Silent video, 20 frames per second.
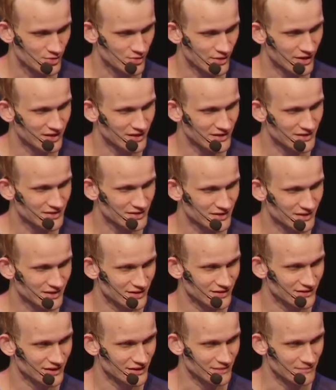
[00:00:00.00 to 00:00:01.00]
Так что
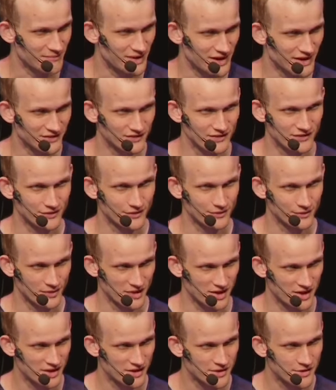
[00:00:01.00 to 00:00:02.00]
пытаемся
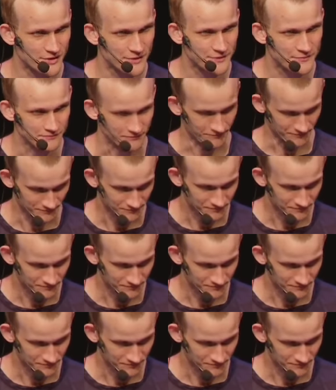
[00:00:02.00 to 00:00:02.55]
сделать эти